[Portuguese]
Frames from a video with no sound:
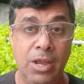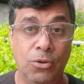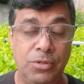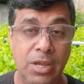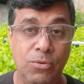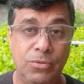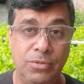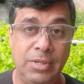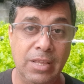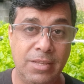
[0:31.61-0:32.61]
Eu tenho
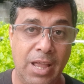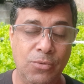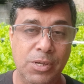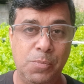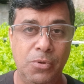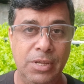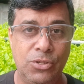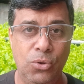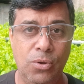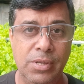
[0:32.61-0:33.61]
tentado
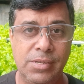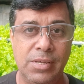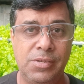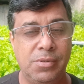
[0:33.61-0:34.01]
responder todos